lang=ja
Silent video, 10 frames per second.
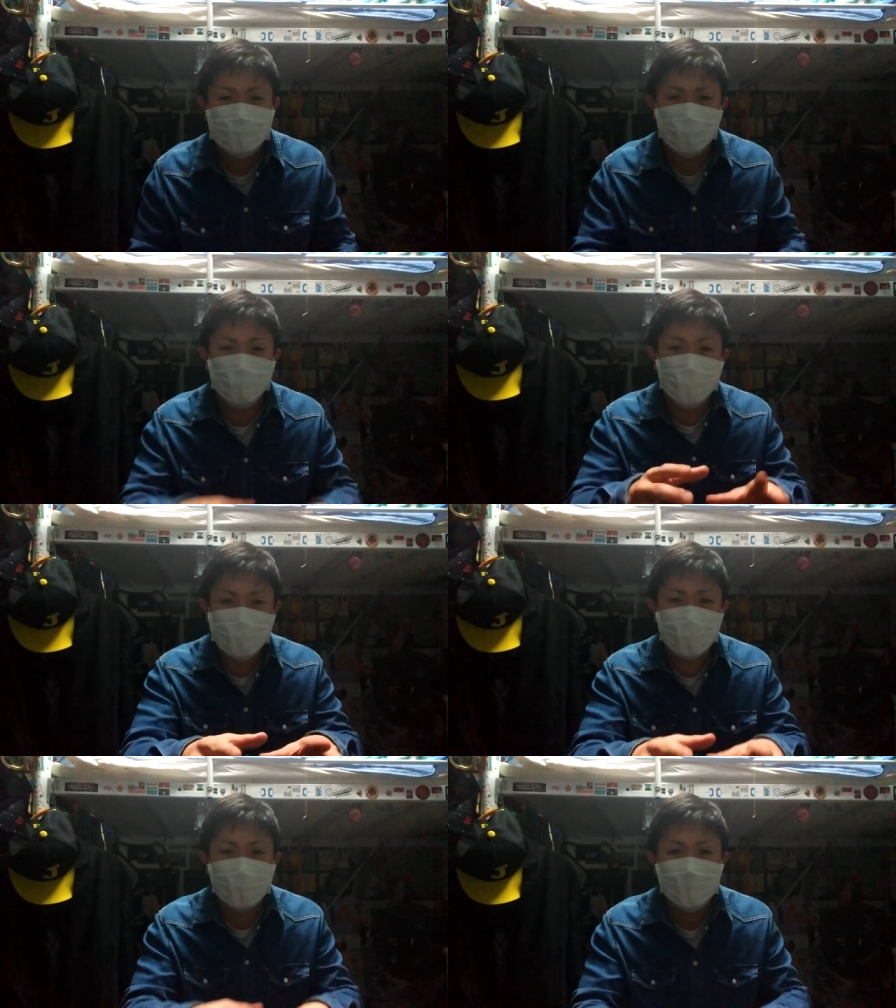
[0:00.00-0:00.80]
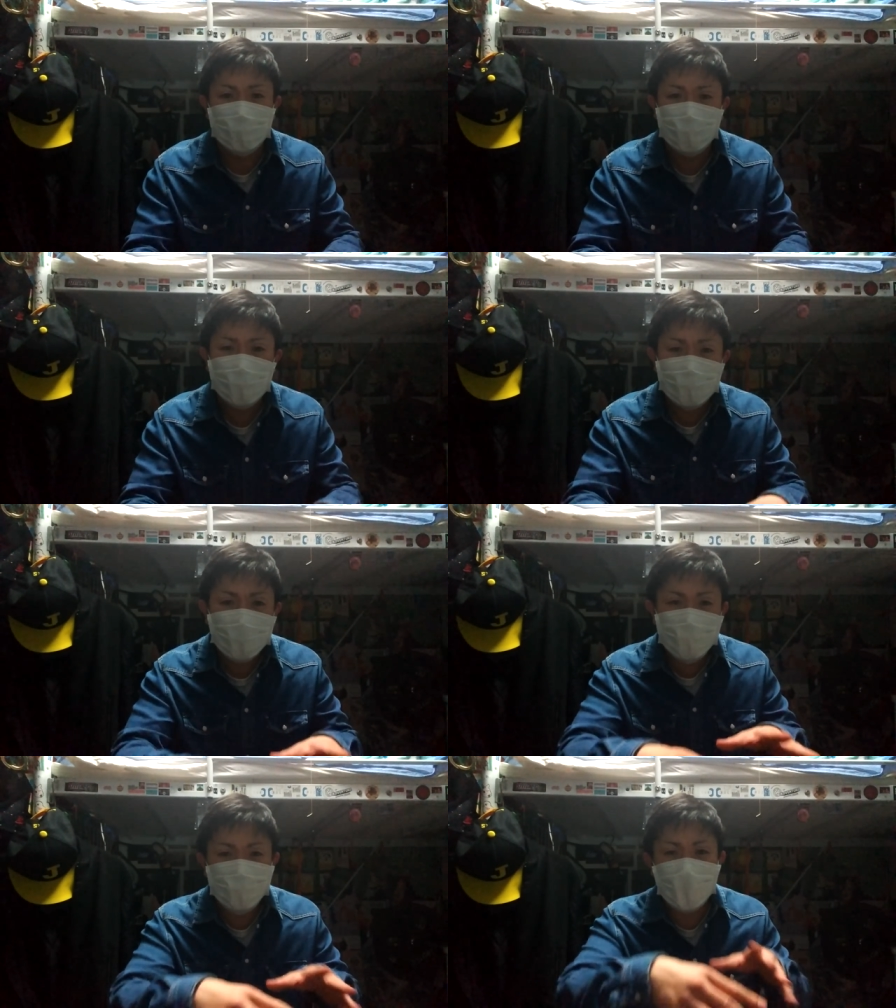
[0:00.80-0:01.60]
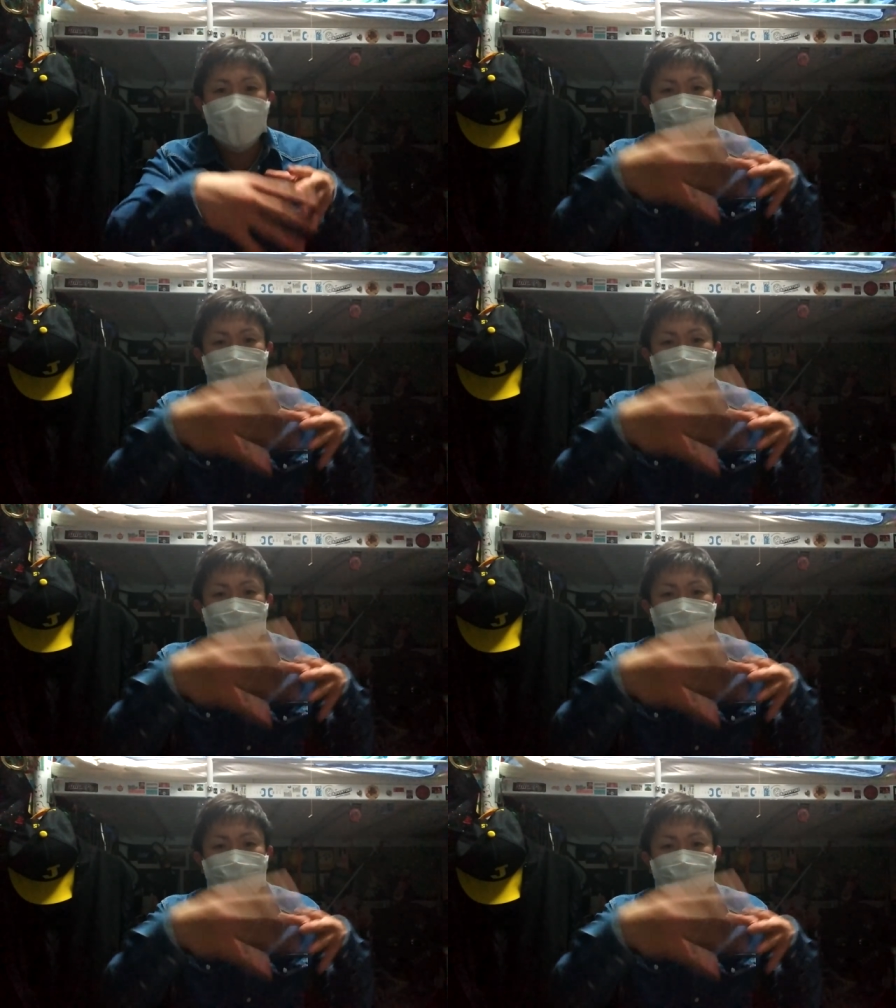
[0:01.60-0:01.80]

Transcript: そこに植木がいっぱい生